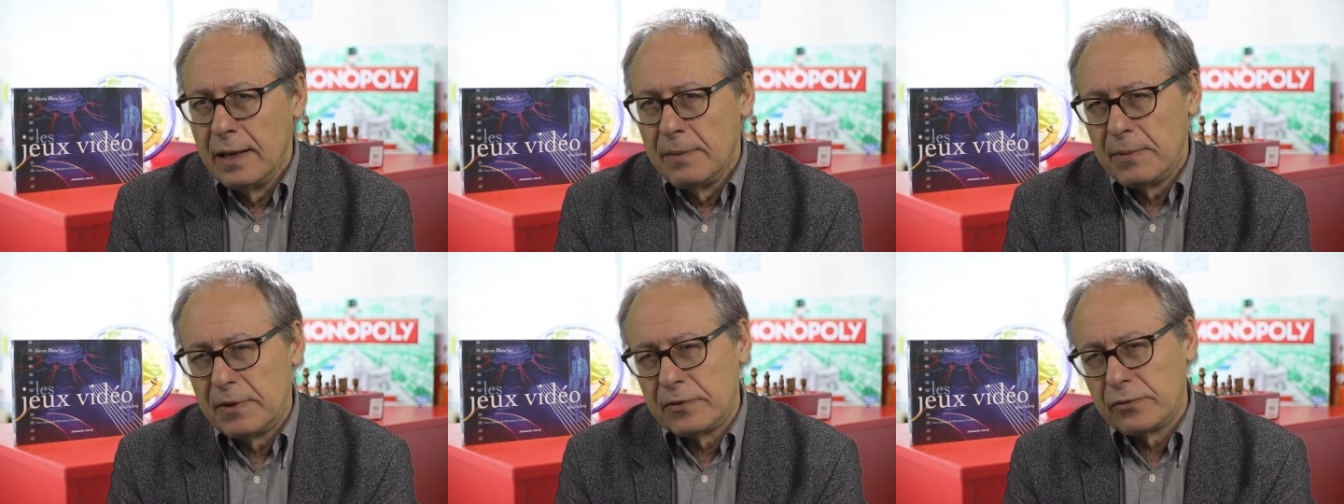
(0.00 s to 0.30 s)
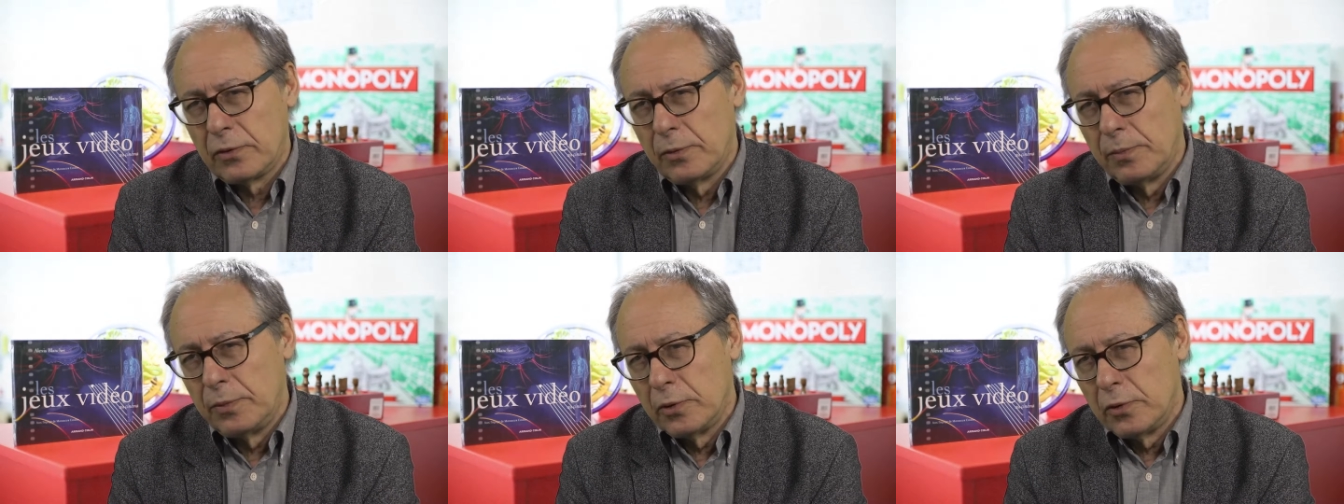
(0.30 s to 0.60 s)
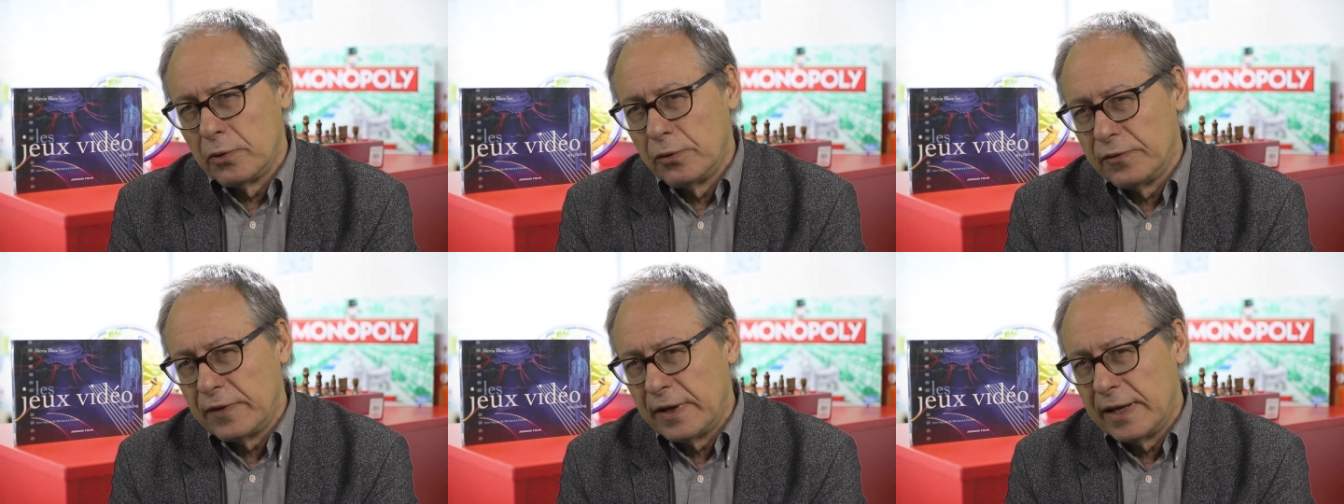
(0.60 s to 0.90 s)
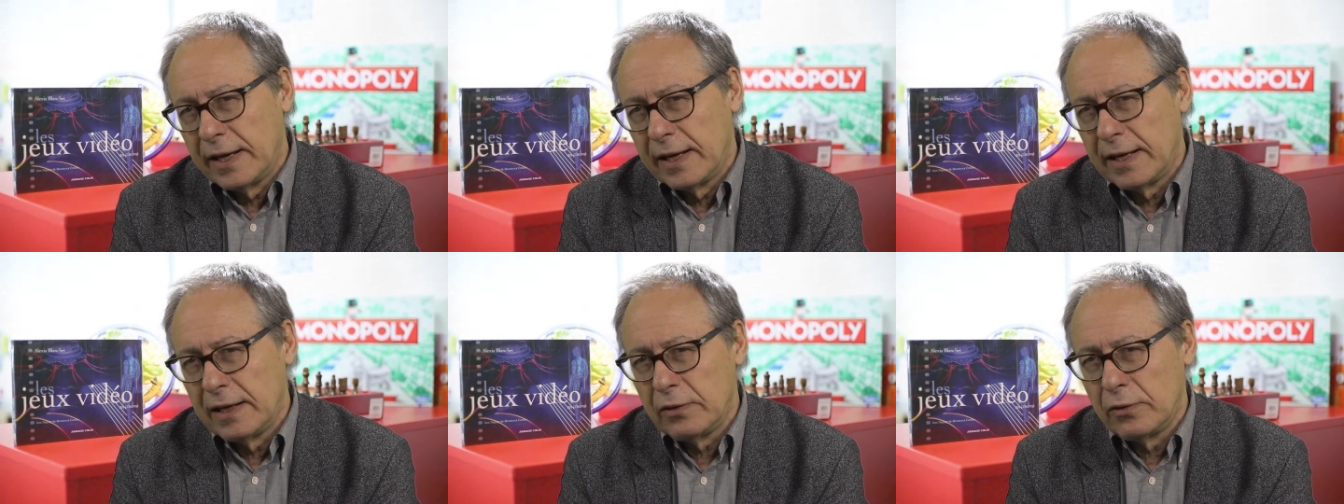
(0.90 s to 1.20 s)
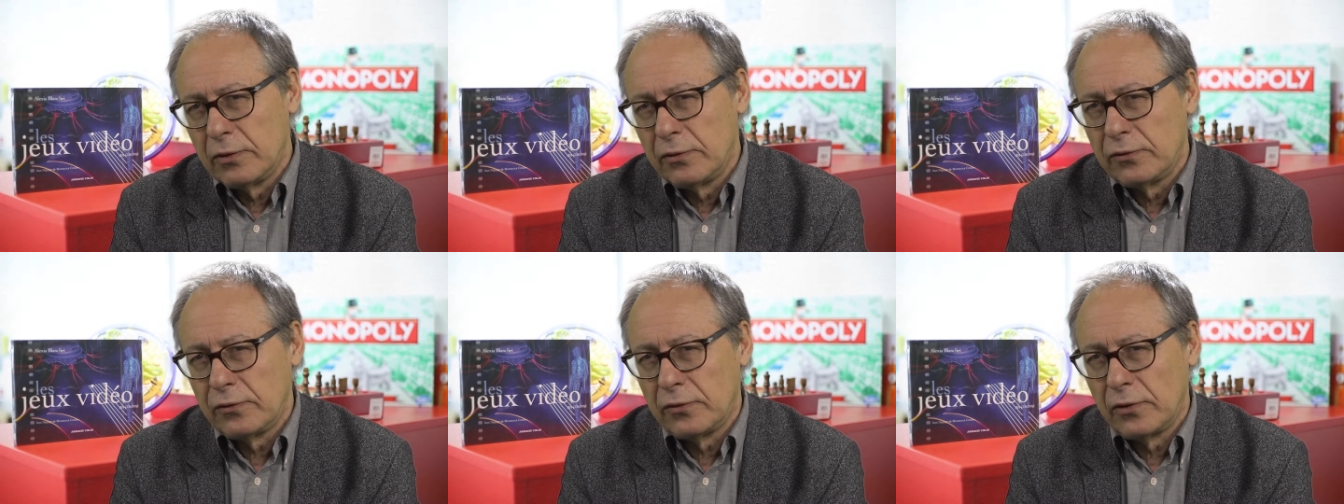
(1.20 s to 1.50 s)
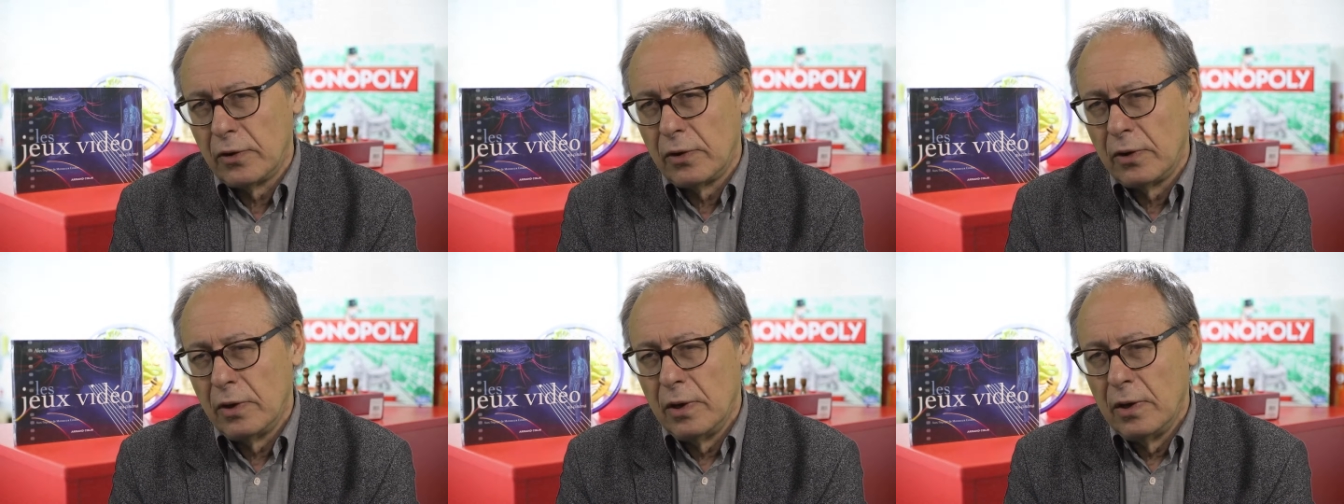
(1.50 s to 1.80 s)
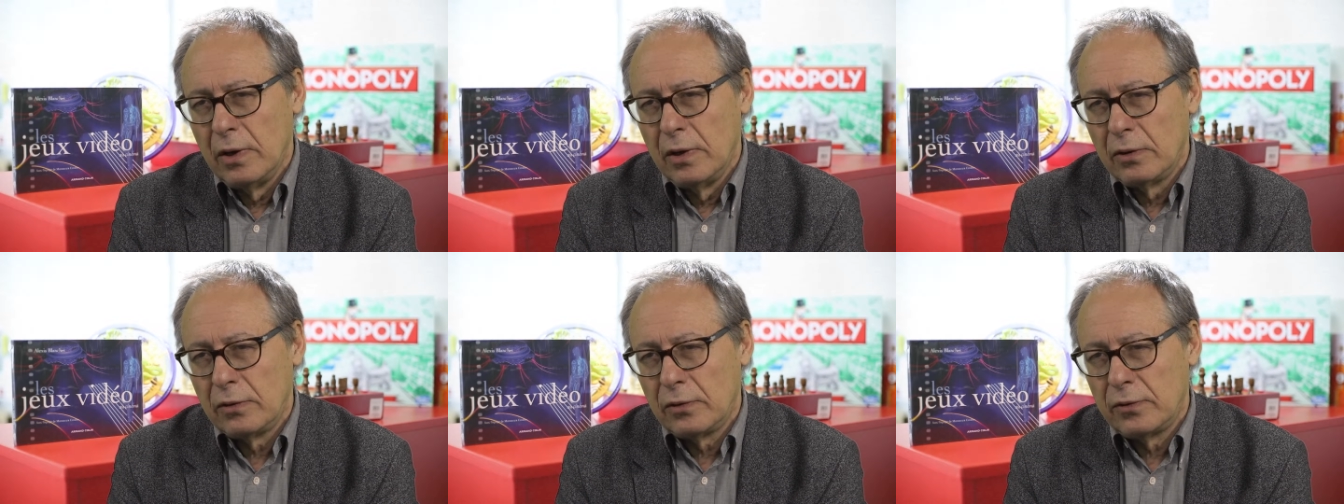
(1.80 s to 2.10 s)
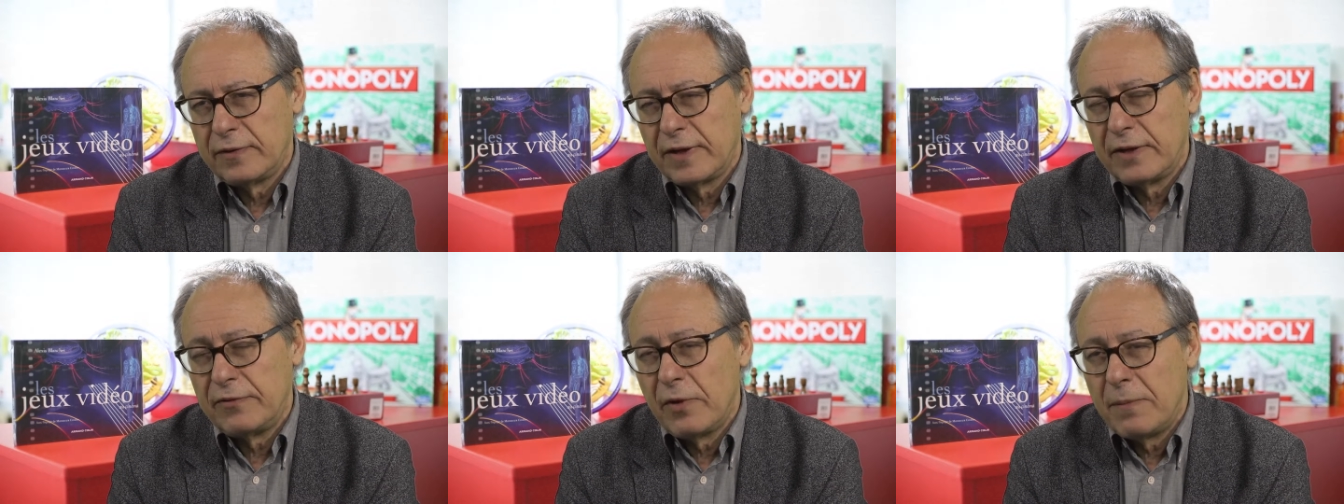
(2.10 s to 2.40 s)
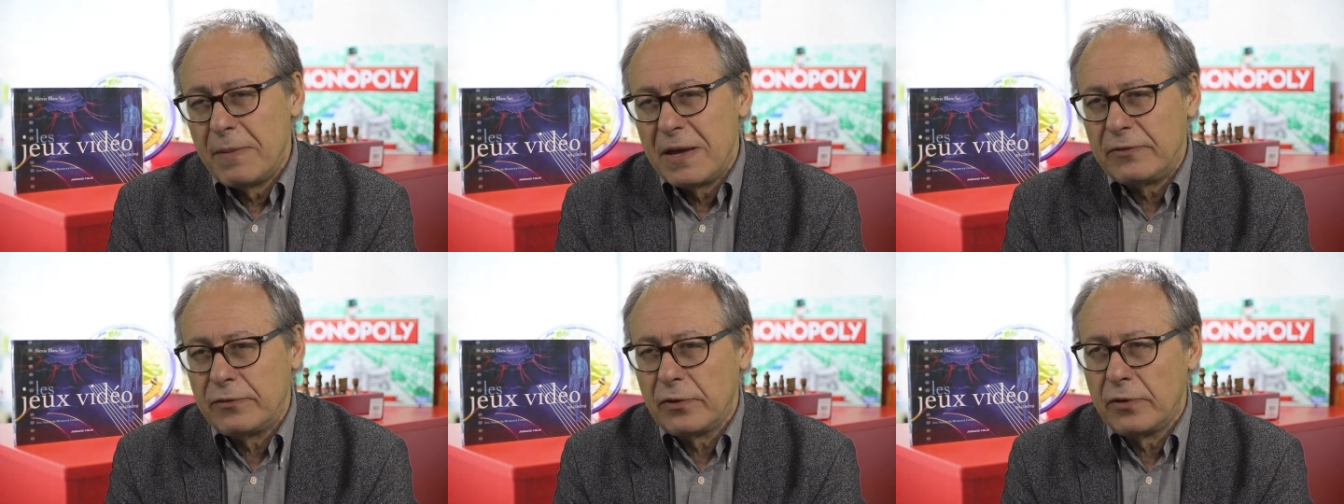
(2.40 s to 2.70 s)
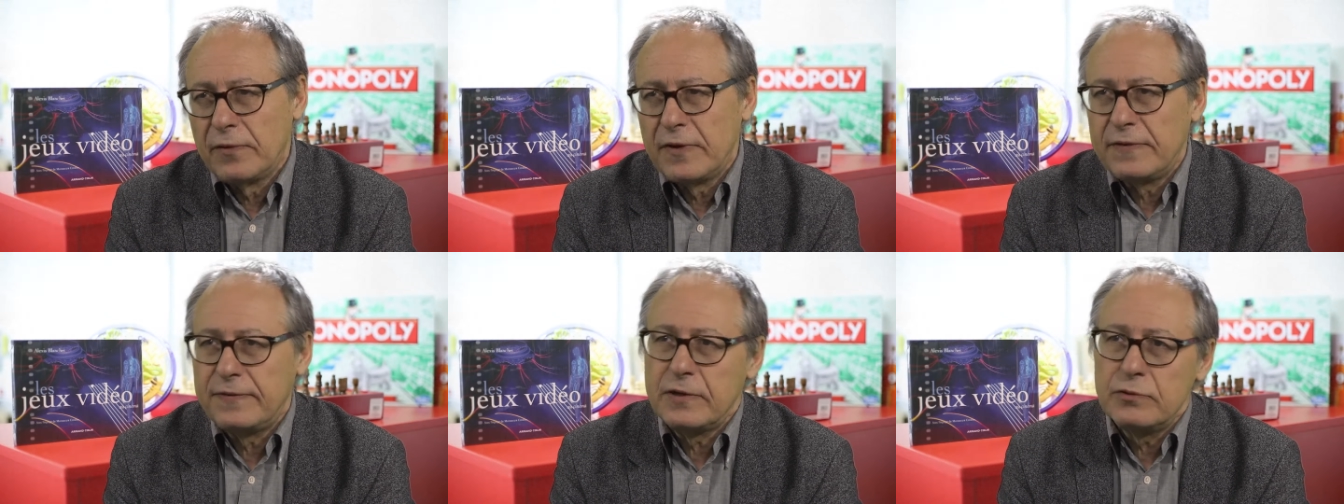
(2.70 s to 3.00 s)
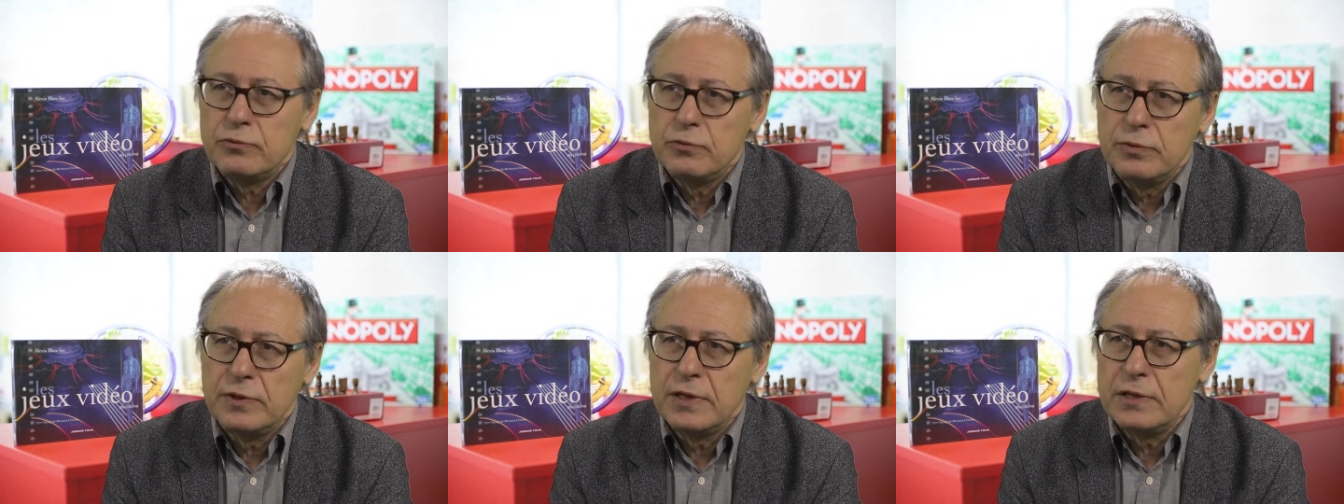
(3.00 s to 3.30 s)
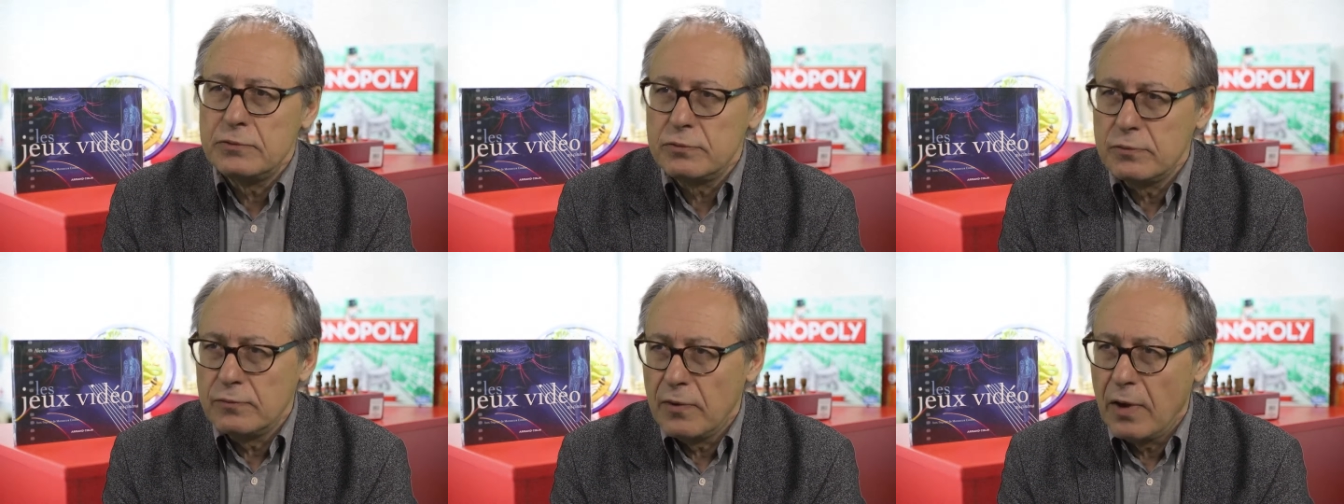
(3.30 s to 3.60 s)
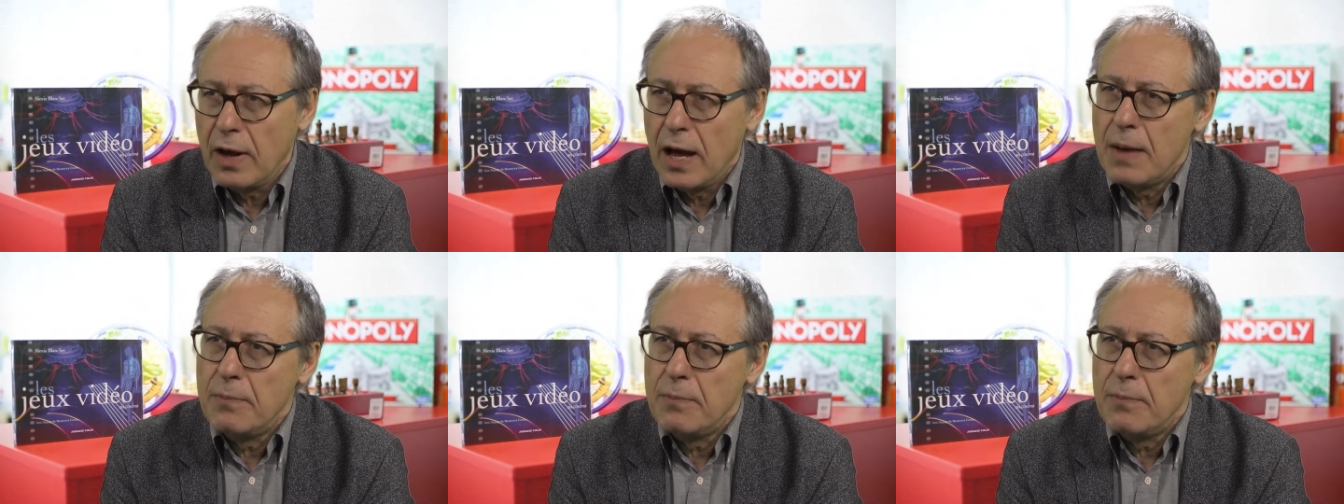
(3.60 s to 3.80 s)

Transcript: parce qu'on peut considérer que, cette formation va s'ajouter souvent à